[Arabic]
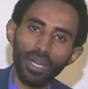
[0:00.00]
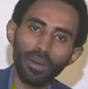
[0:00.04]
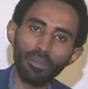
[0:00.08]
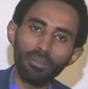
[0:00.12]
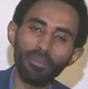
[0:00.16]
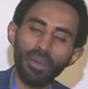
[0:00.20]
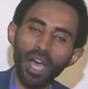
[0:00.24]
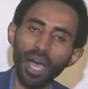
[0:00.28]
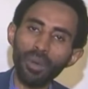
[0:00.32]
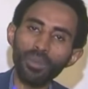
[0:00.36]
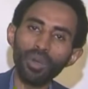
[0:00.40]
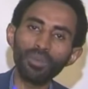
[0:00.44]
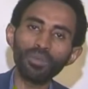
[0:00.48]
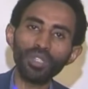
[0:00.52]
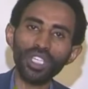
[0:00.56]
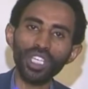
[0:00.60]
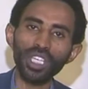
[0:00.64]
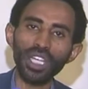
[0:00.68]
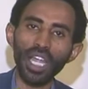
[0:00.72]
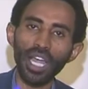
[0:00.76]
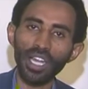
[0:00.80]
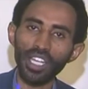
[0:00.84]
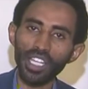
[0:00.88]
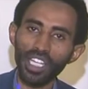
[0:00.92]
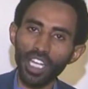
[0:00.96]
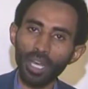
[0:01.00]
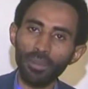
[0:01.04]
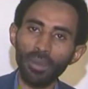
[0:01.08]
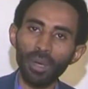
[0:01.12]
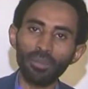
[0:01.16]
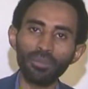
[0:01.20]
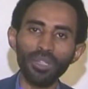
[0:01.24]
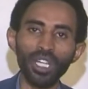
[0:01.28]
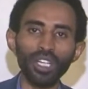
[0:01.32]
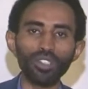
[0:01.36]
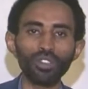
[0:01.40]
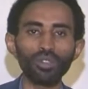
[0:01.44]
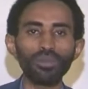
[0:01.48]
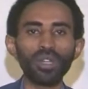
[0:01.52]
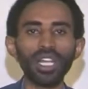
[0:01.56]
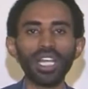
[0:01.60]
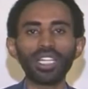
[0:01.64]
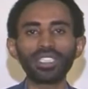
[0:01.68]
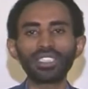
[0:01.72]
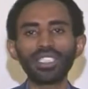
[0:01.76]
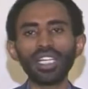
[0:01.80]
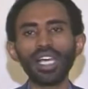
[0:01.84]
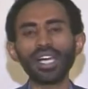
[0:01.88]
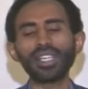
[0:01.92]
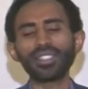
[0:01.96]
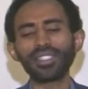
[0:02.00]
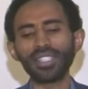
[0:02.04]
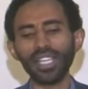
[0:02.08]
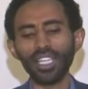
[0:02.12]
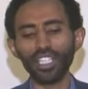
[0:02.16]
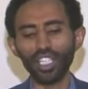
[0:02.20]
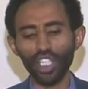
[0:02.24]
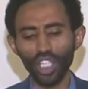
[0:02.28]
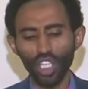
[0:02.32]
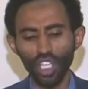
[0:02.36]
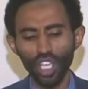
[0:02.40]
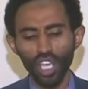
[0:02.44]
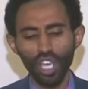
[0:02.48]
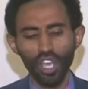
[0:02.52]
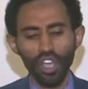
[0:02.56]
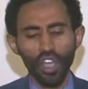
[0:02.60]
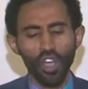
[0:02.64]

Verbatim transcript: ما ممكن أنينا ما بنرضى بالأشياء زي دي